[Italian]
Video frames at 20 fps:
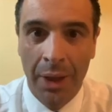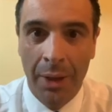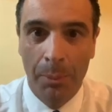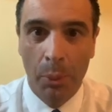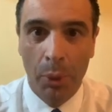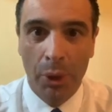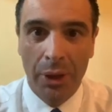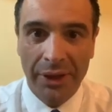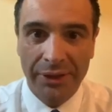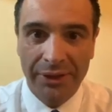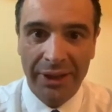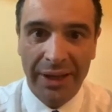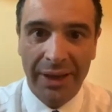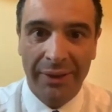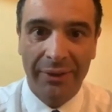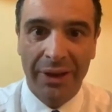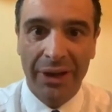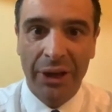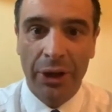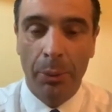
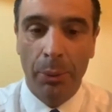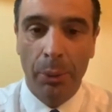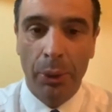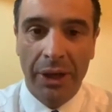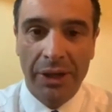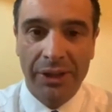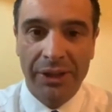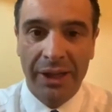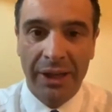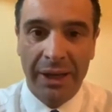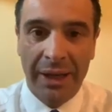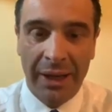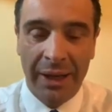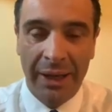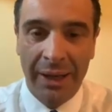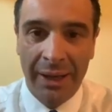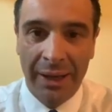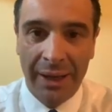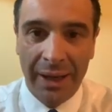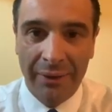Buonasera Avellino,
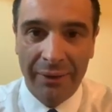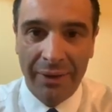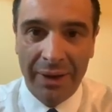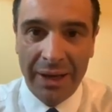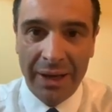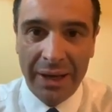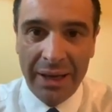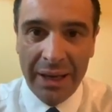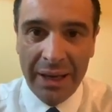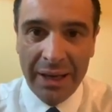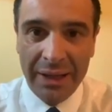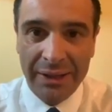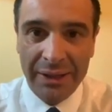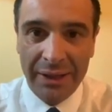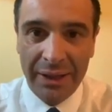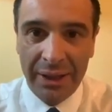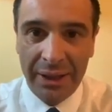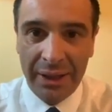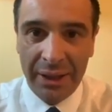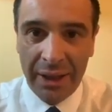buonasera
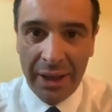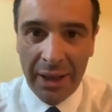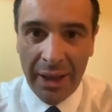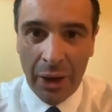Avellinesi,